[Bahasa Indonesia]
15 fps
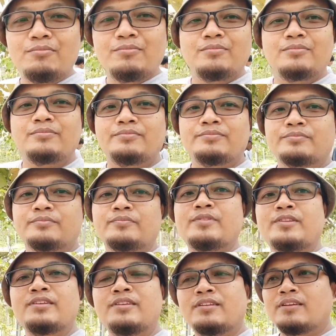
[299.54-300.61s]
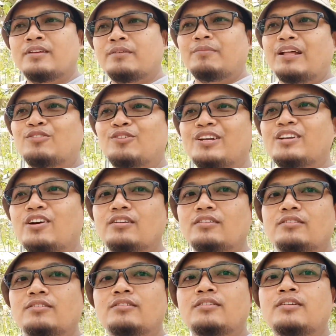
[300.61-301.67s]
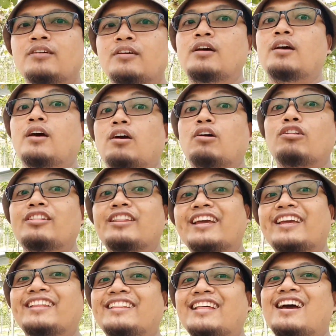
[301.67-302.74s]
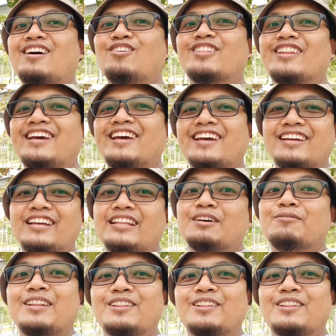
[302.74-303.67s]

om um, bantuin dong kontak kita kontak kita